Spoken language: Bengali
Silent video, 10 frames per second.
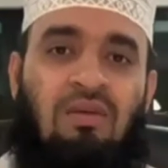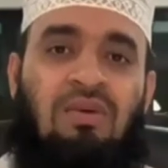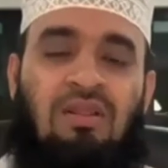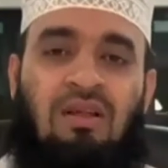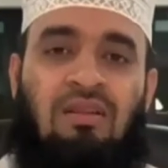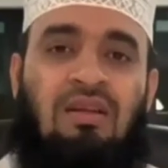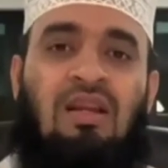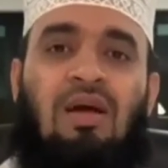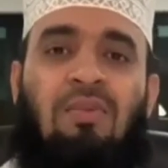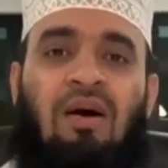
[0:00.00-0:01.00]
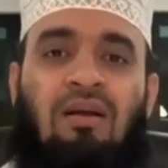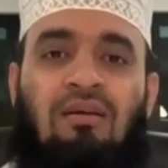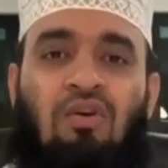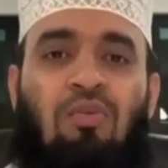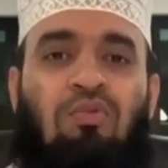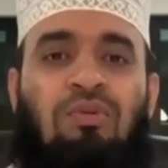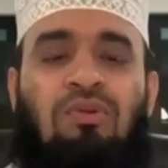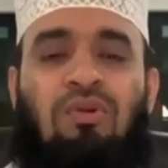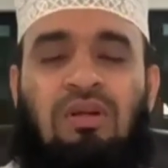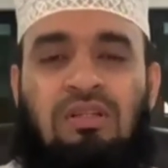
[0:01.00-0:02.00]
বা খাবিসাদ এটা নাপাক
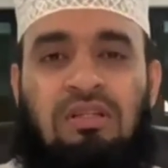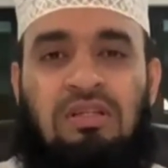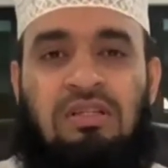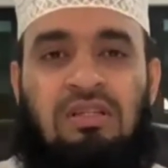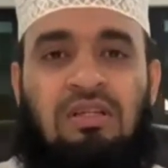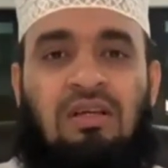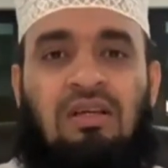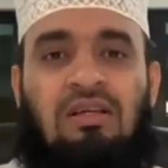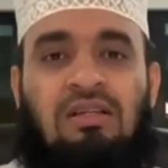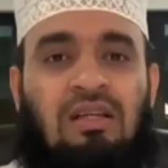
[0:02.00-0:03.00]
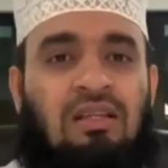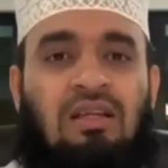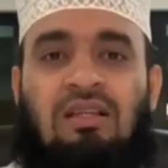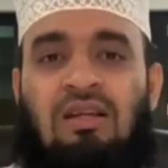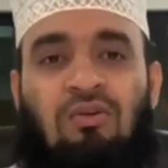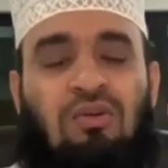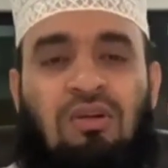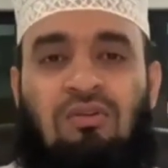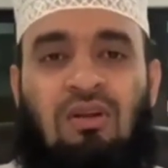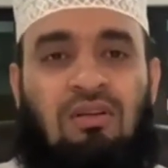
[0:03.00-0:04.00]
অপবিত্র একটা জিনিস সেখান থেকে দান করলে
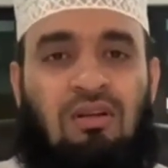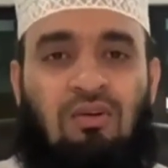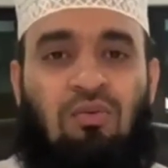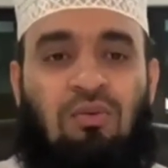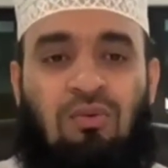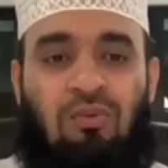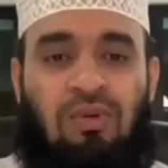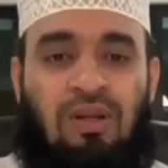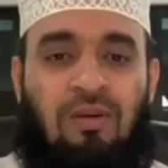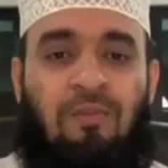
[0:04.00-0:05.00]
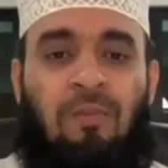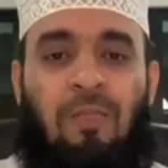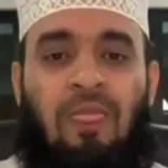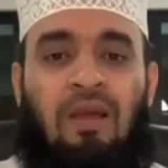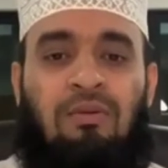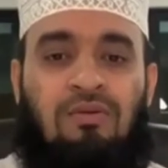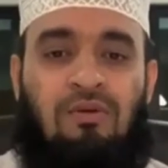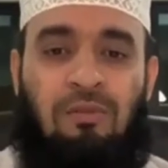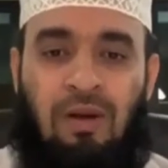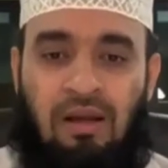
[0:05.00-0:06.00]
কিন্তু আল্লাহ তালা কবুল করবেন না এবং
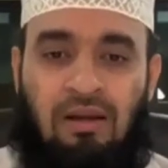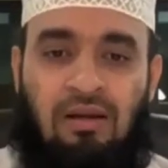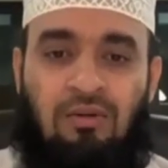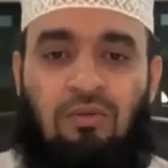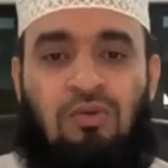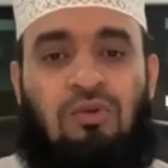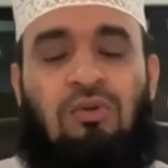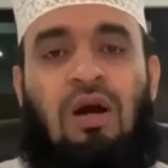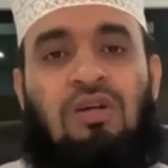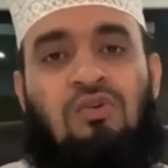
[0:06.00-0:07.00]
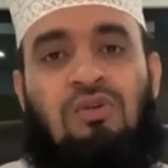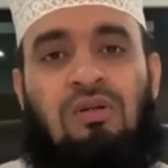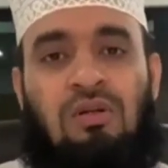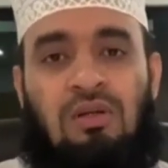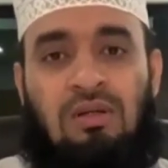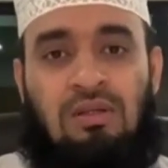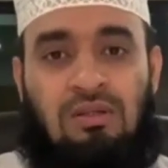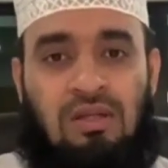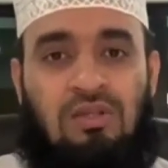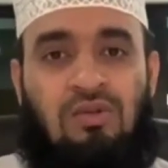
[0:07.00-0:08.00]
সুরা বাকারার দুশত আটষট্টি
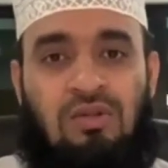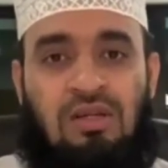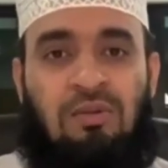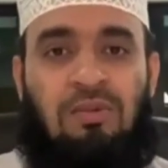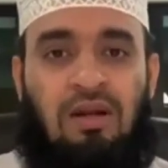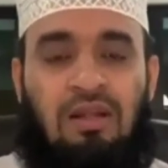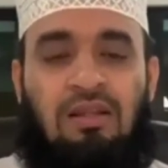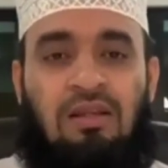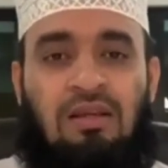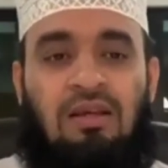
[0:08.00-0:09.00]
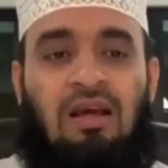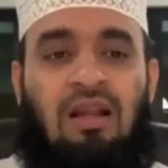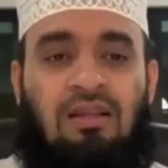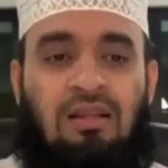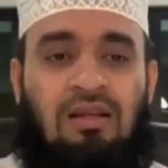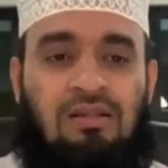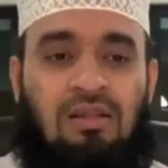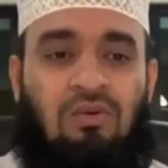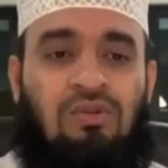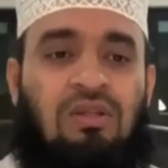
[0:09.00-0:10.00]
সাতষট্টি নাম্বার আয়াতে আল্লাহ তালা
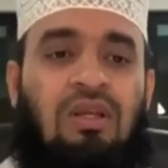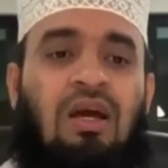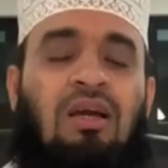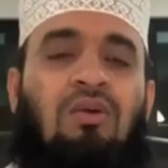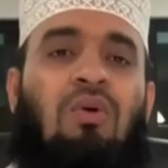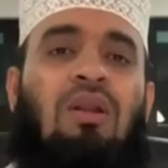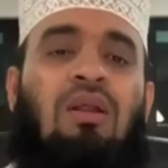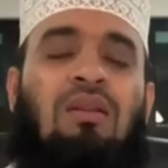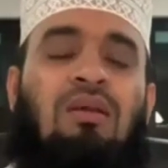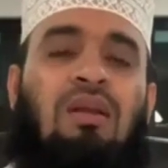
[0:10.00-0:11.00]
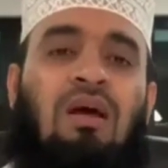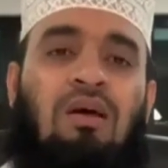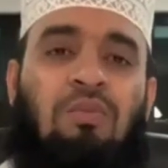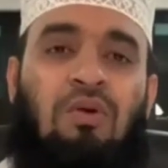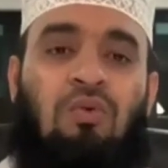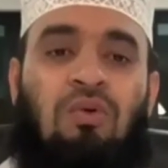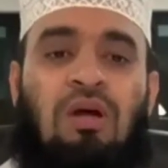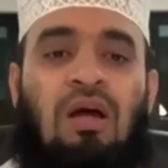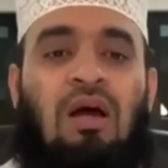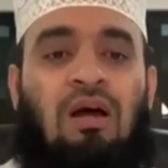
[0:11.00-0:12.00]
ইরশাদ করছেন ইয়া হাল্লা দিন আমানু
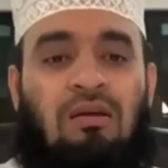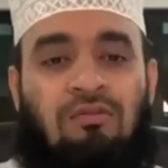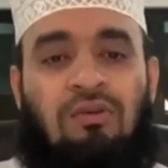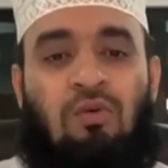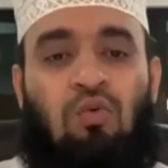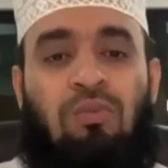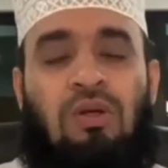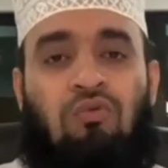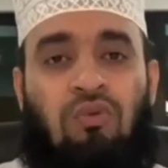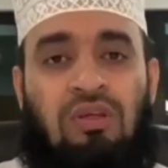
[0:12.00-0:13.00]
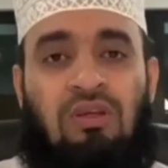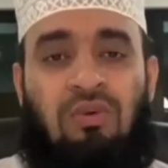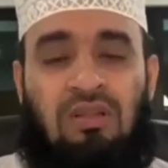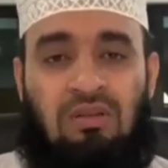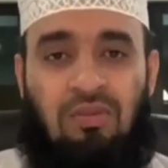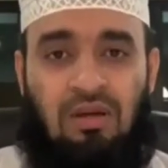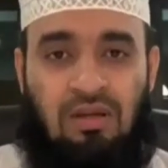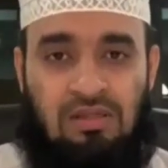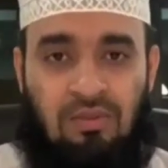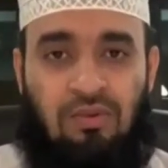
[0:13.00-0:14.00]
আং ফিকু মিং তৈগিবাতিমা
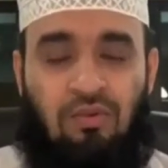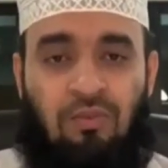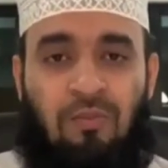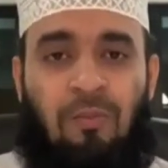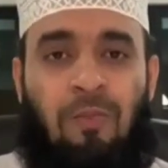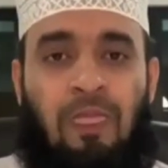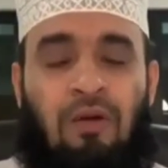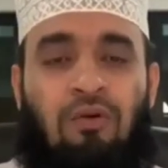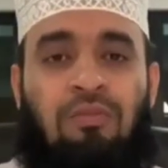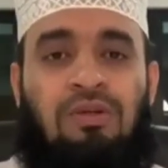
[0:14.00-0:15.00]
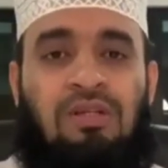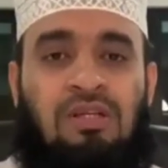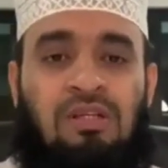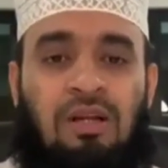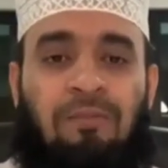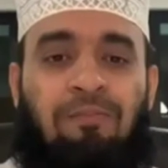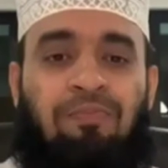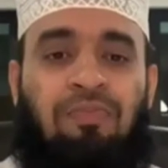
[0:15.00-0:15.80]
কাসাবতুম ওহে বিশ্বাসীরা